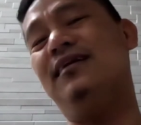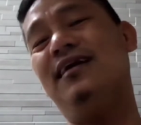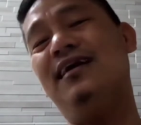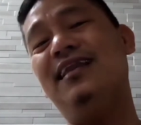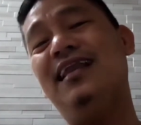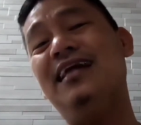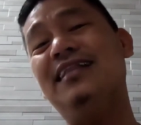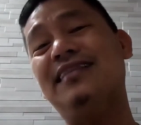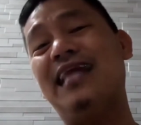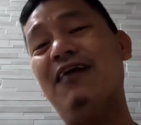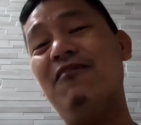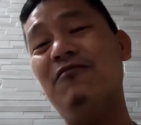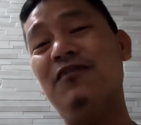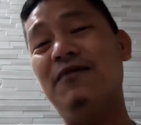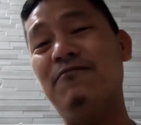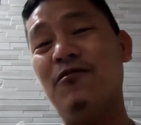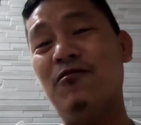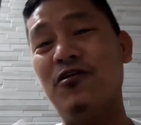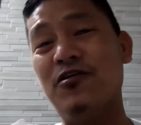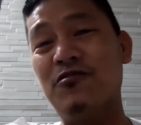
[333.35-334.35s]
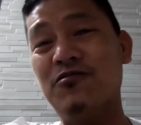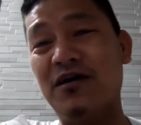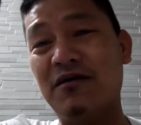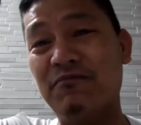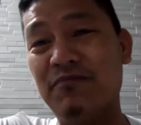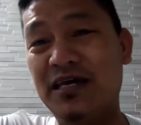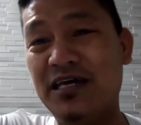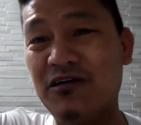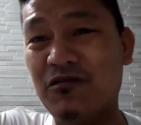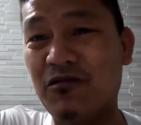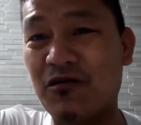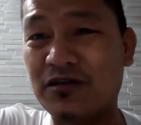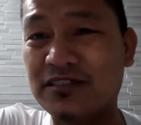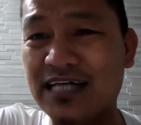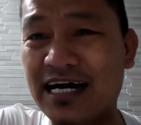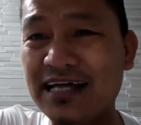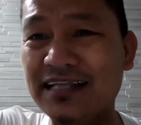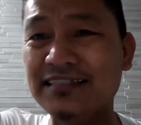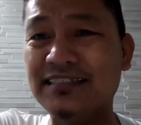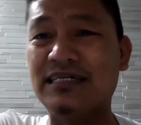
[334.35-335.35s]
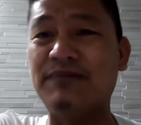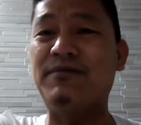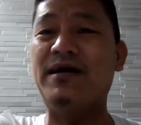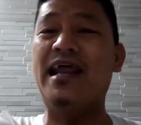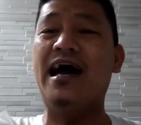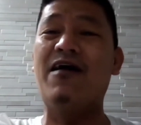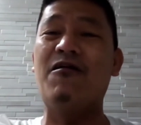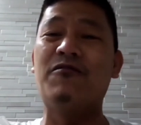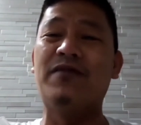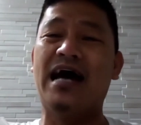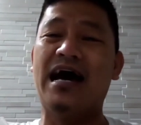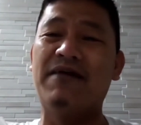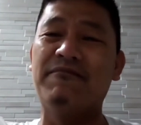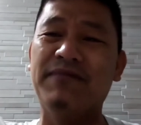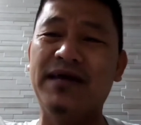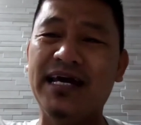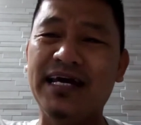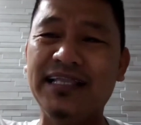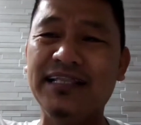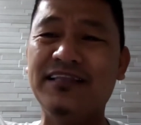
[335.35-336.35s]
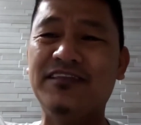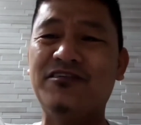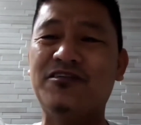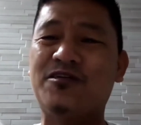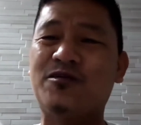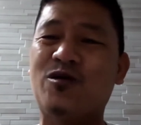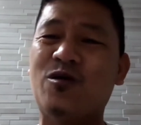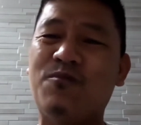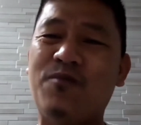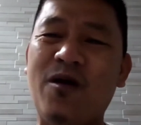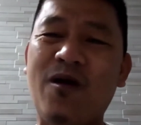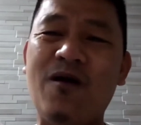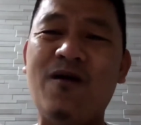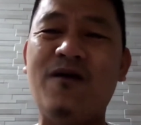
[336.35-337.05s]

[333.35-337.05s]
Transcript: Ilang taon na po kayo ng mayor dyan sa panahon namin? Diyos ko po.